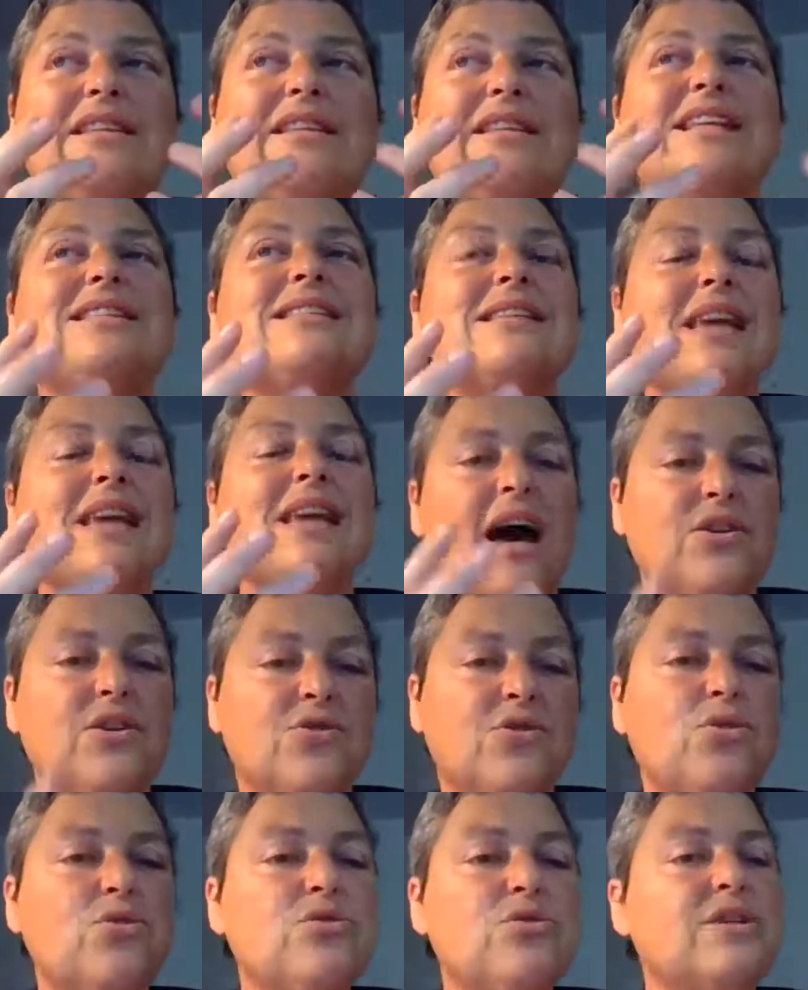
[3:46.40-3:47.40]
escar
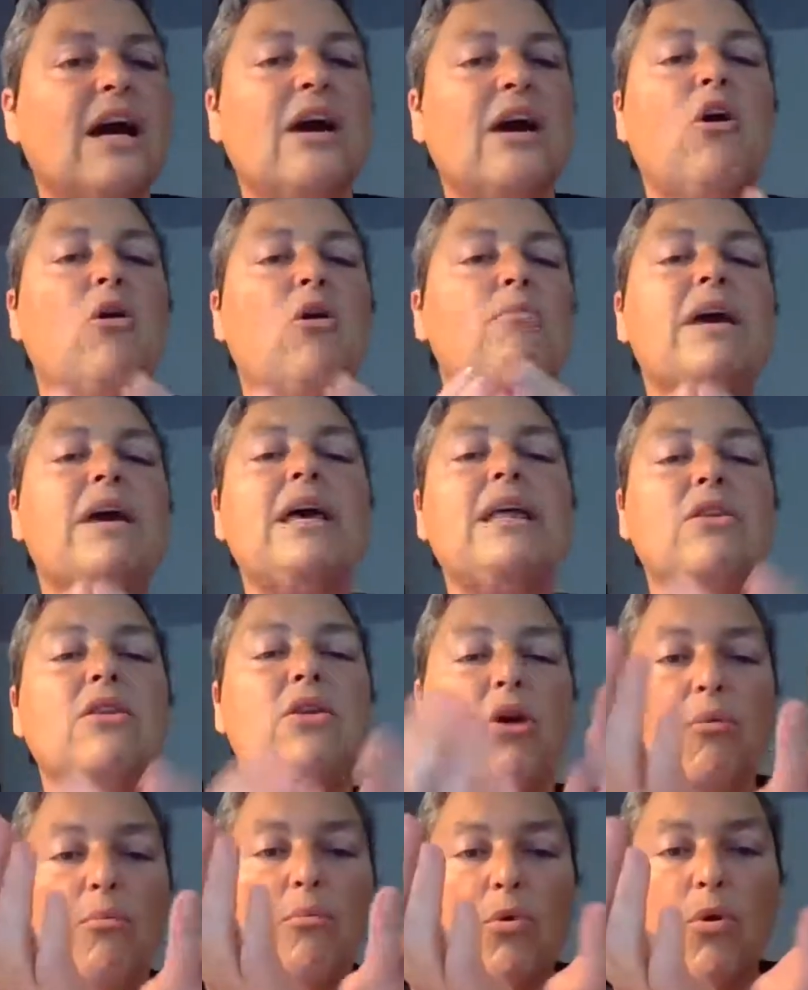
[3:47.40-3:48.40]
sur le sacrum
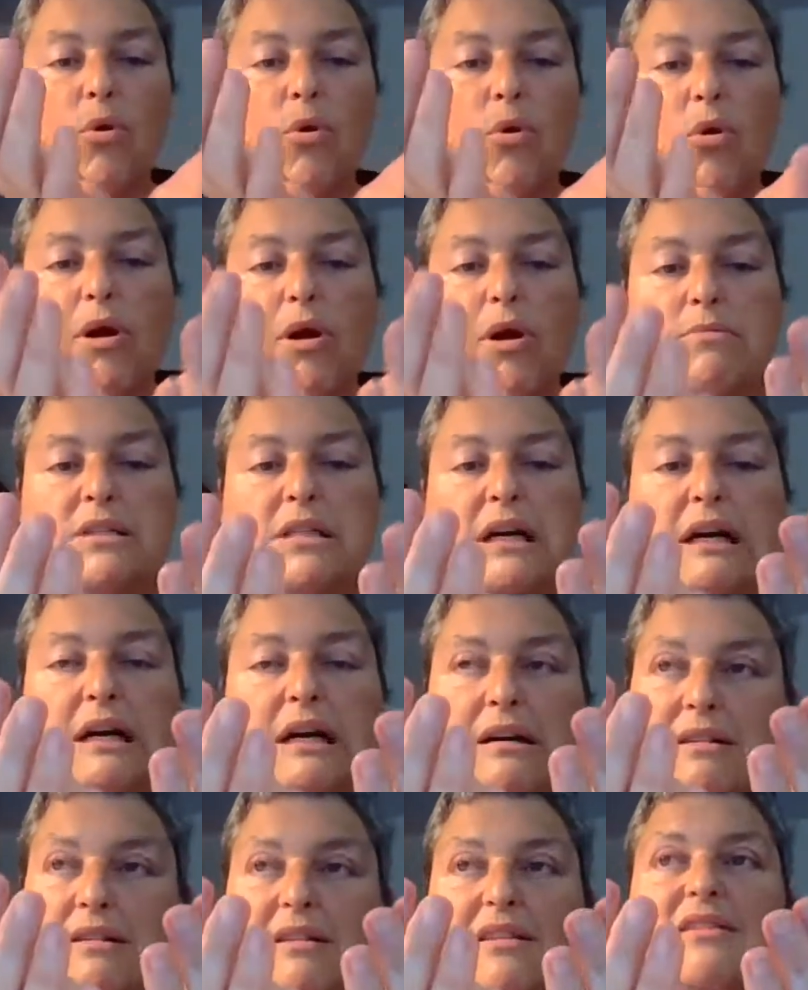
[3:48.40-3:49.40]
énorme, gros comme ça,
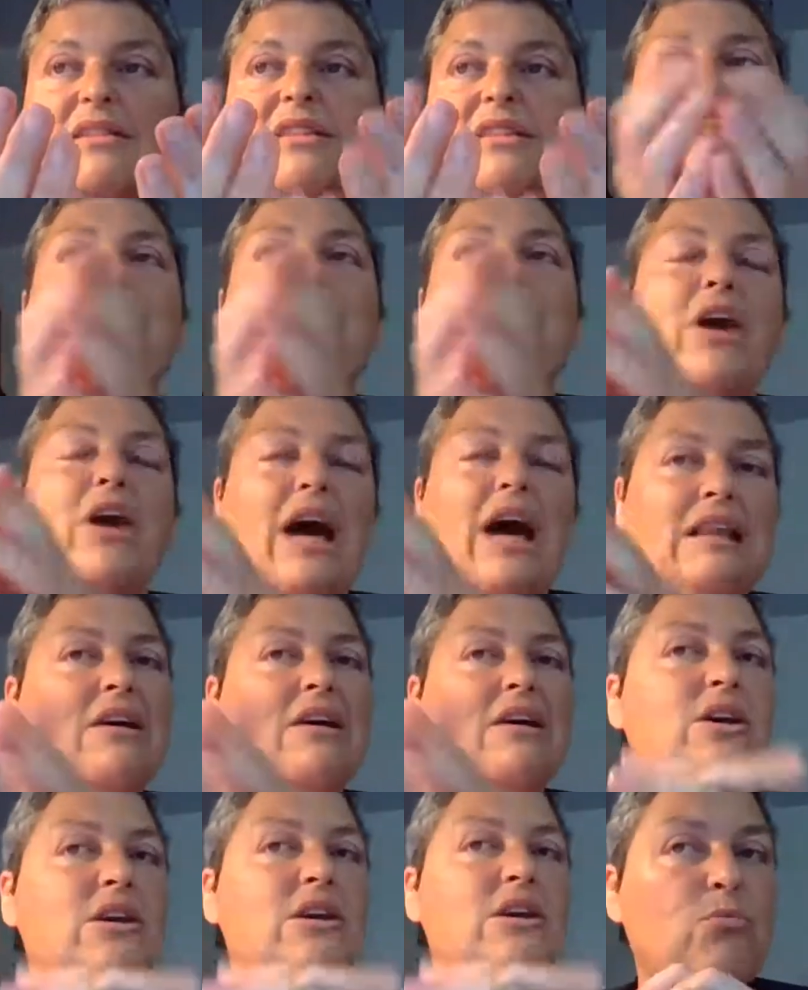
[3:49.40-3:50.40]
hein, niveau
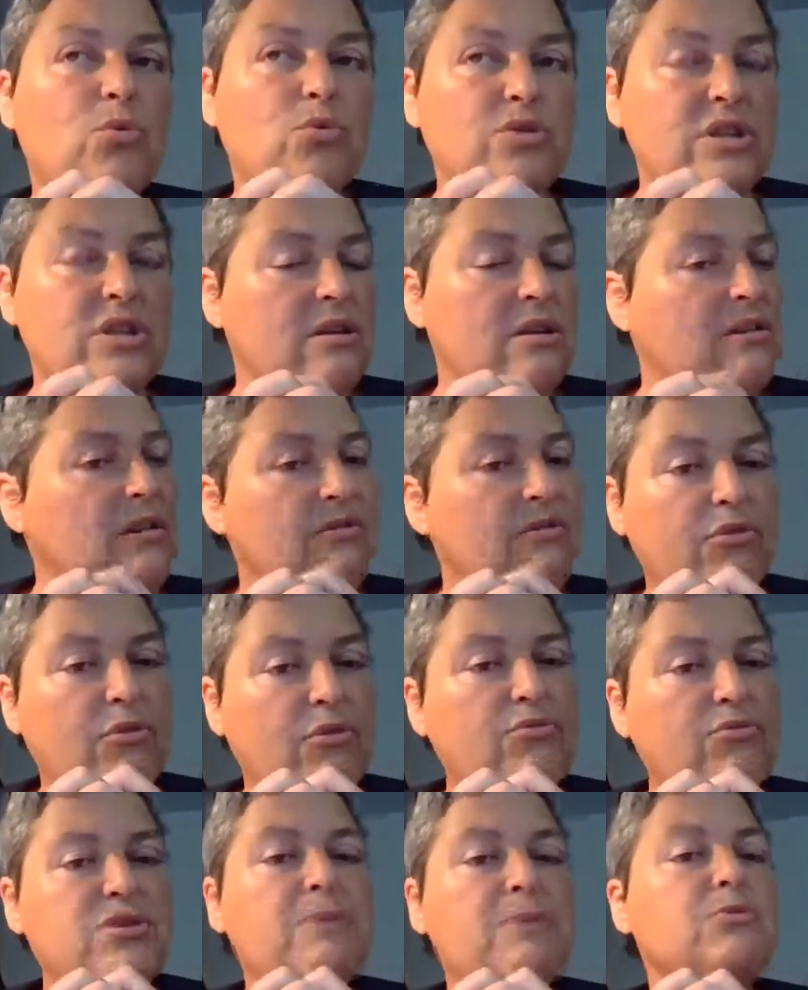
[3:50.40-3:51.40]
4, et ils m'ont dit, il faut
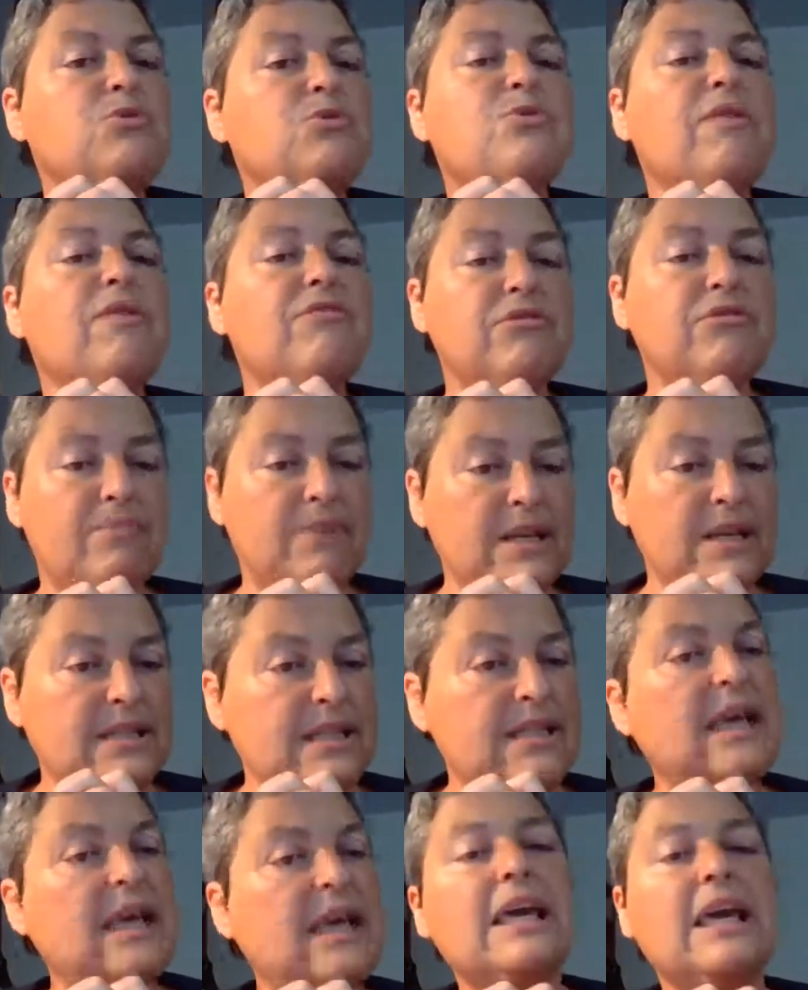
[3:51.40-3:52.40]
vous habituer à vivre
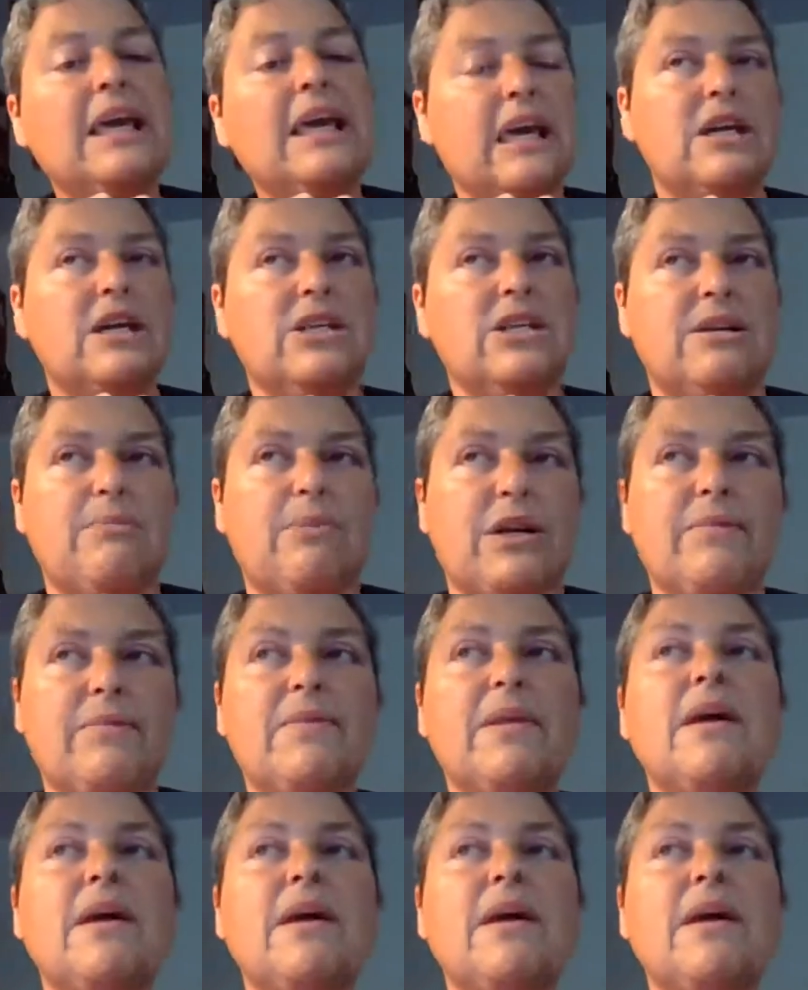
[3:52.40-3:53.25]
blessé, ça guérira jamais.